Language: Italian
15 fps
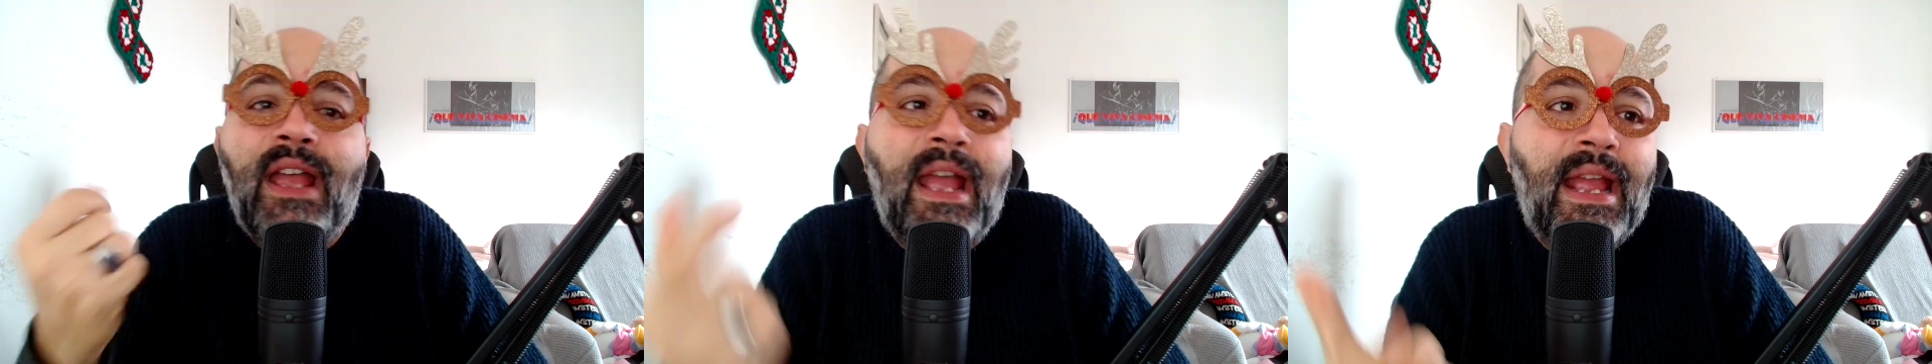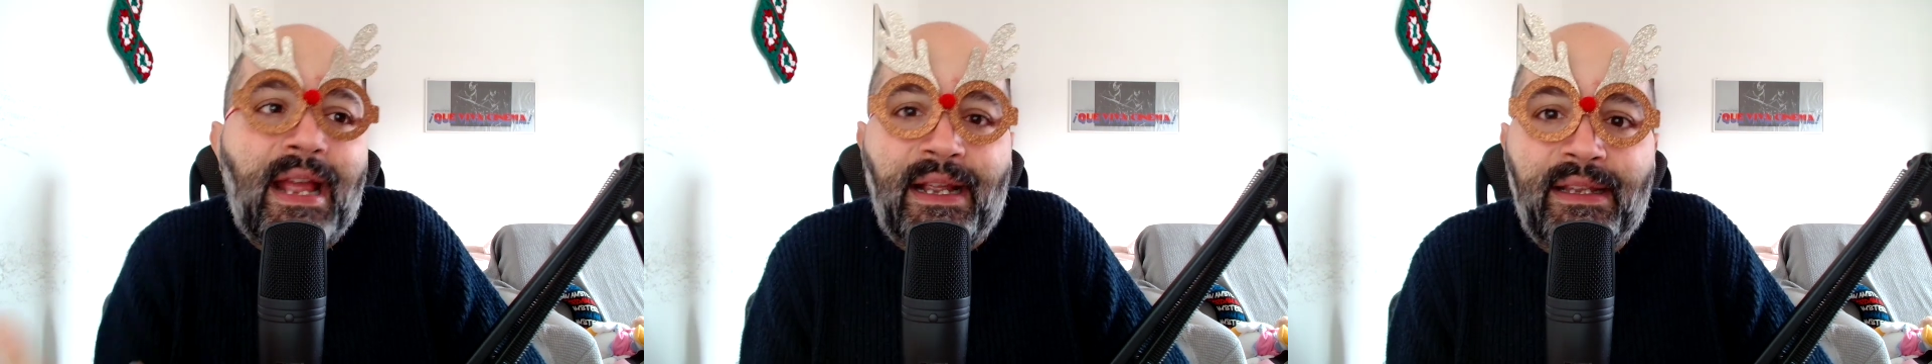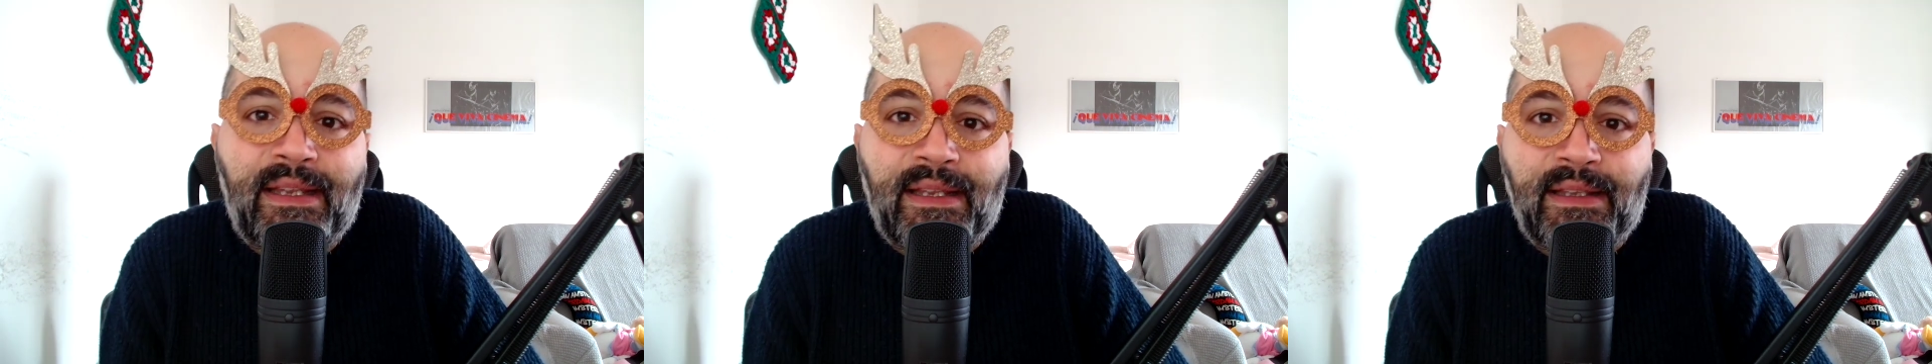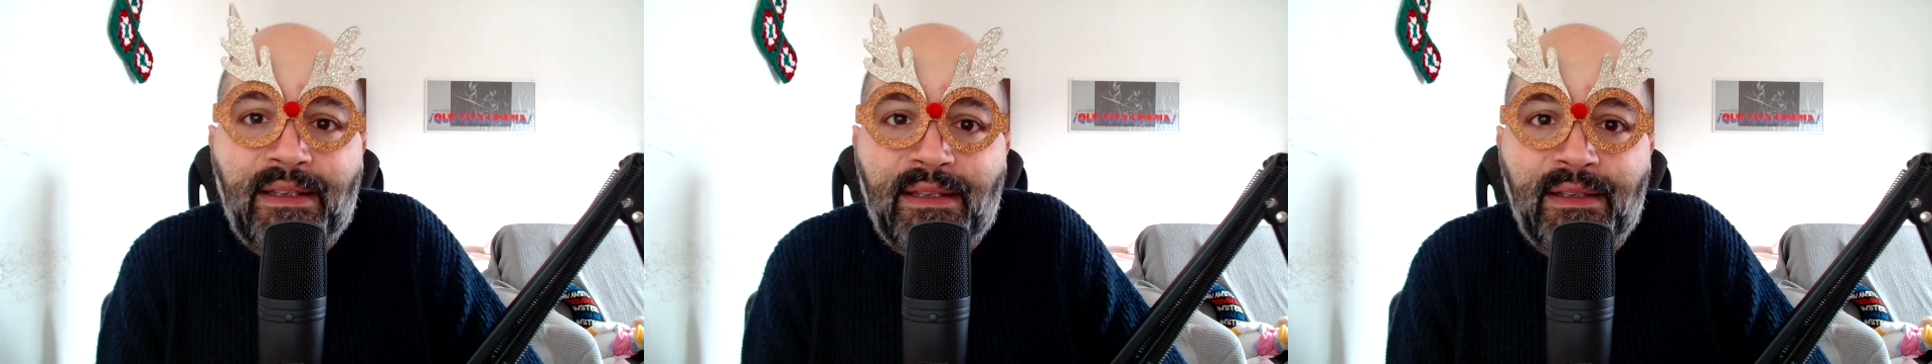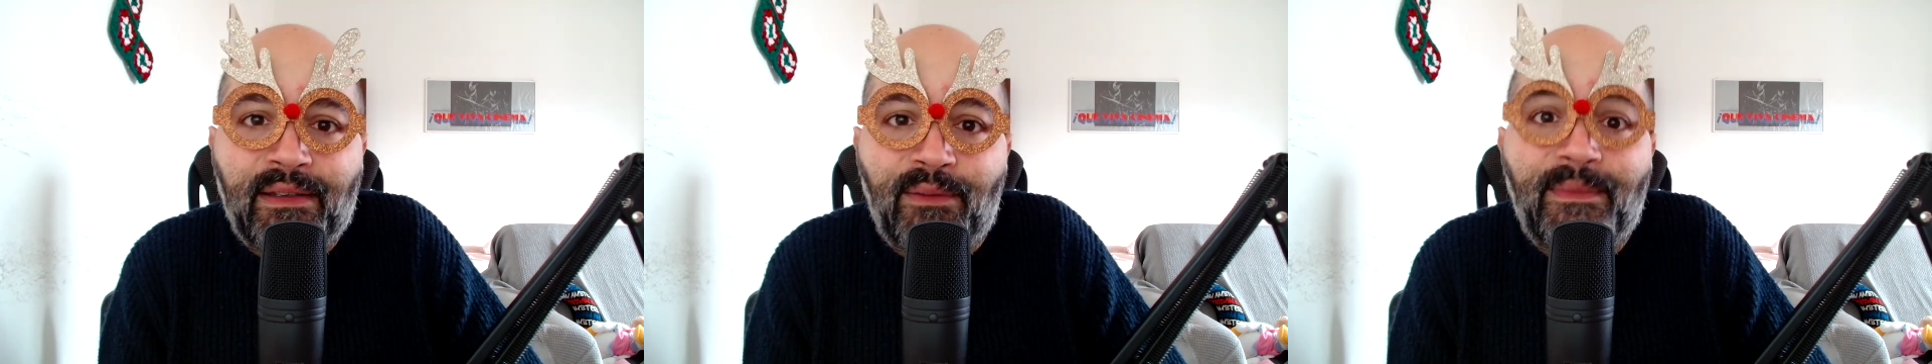è
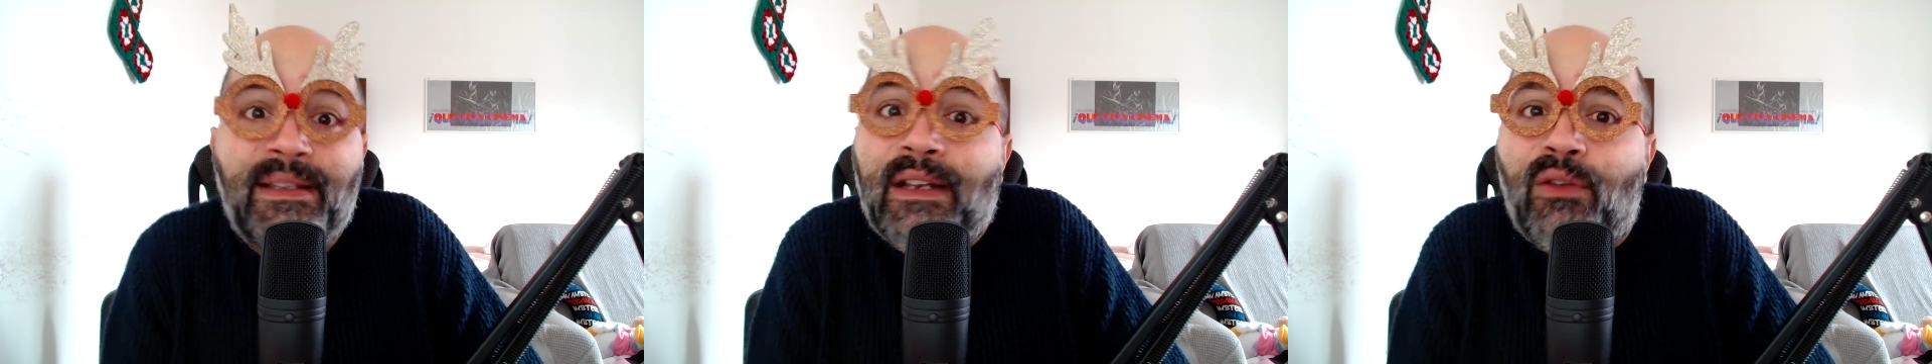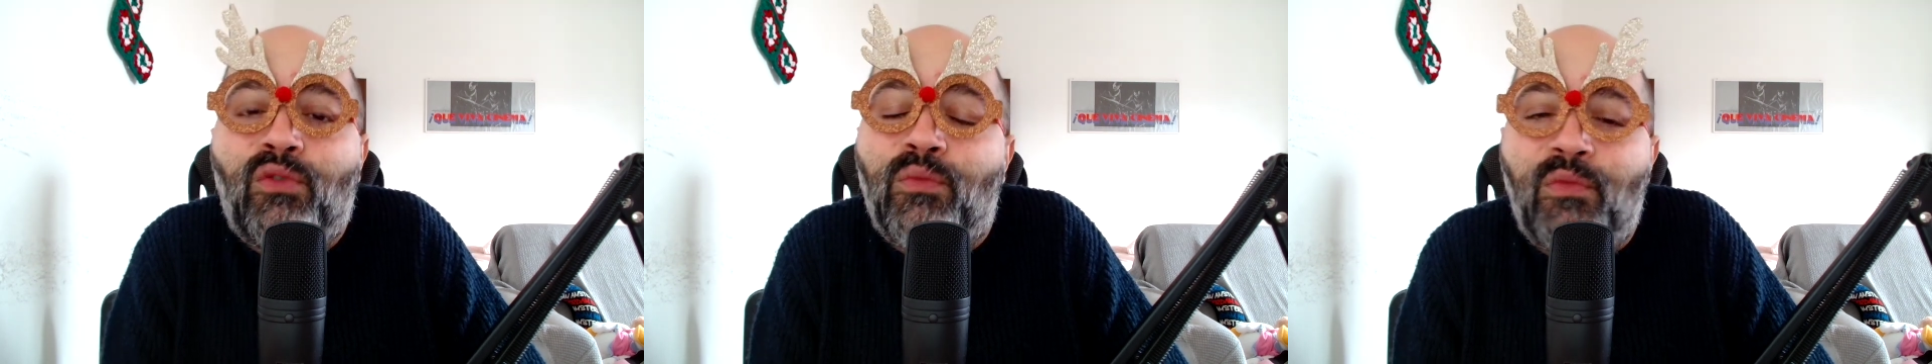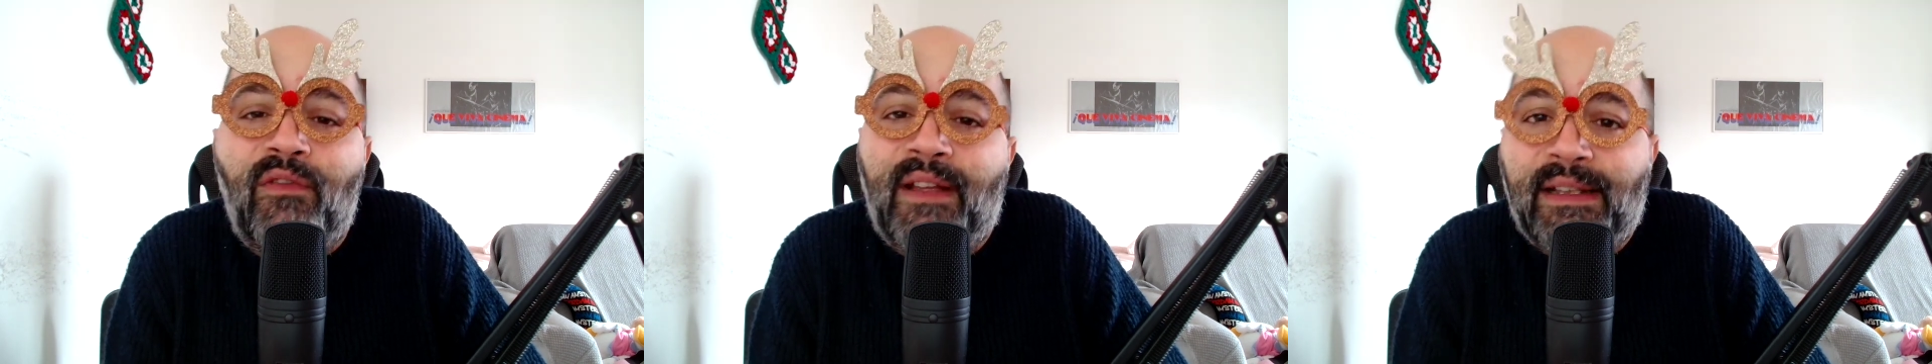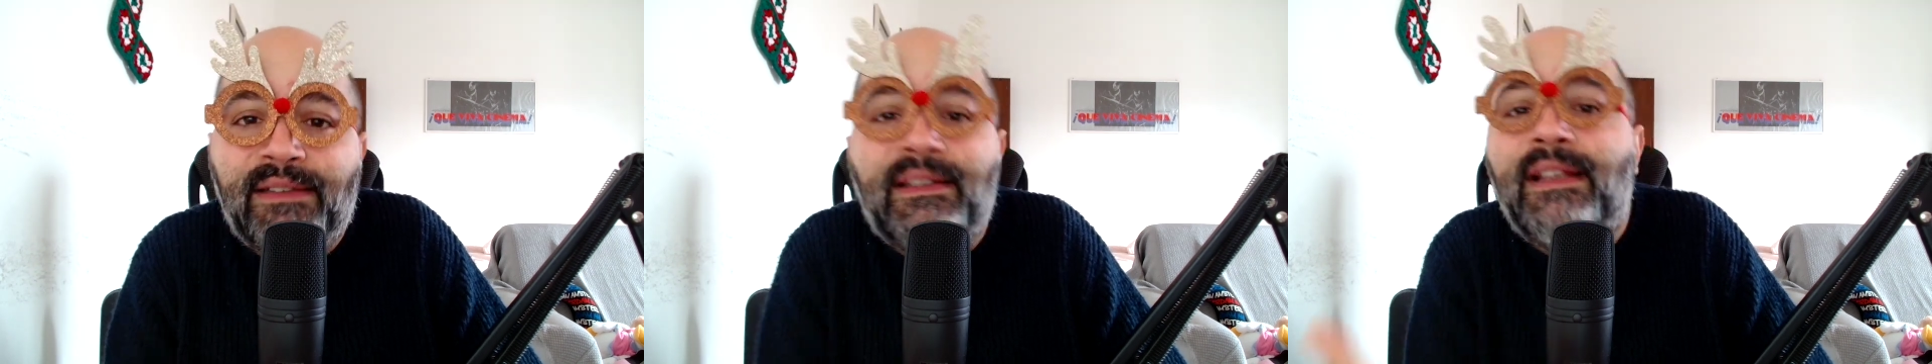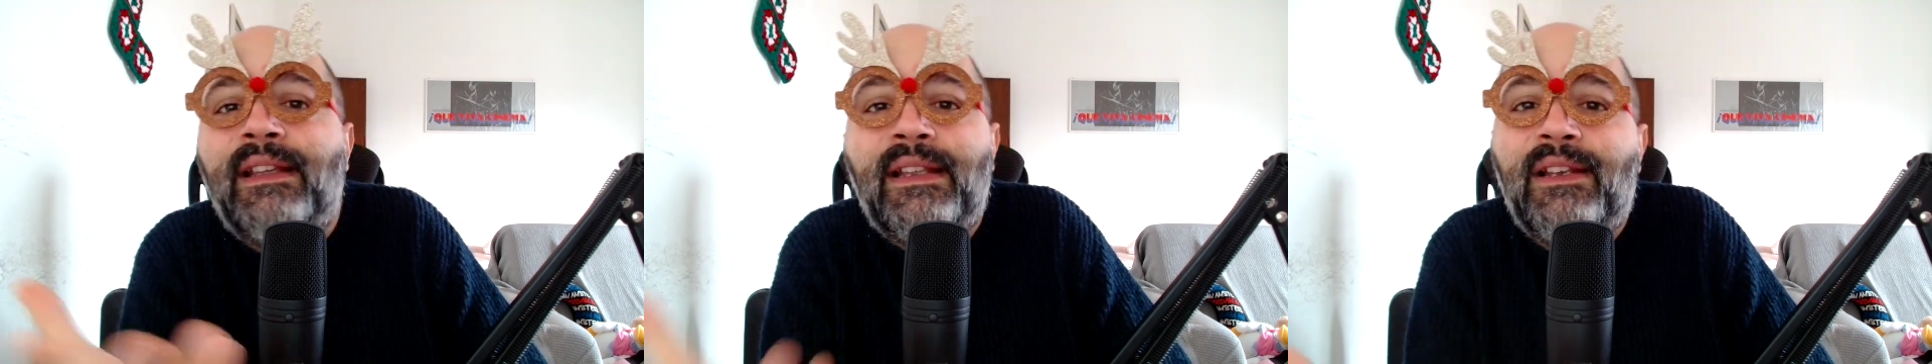anche come dire commovente